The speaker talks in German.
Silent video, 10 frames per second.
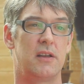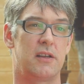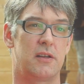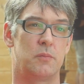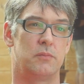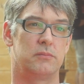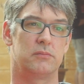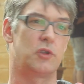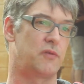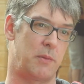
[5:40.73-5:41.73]
Ähm,
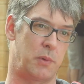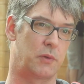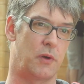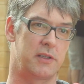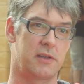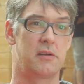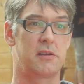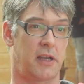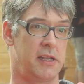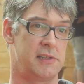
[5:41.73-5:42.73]
Schwerpunkt heute,
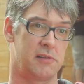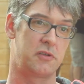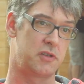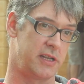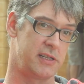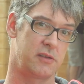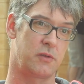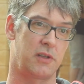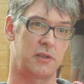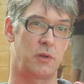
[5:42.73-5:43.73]
grillen, chillen
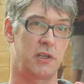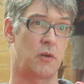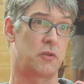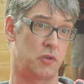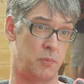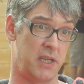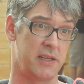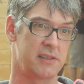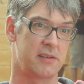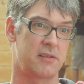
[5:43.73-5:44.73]
und natürlich auch
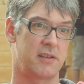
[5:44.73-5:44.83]
spielen,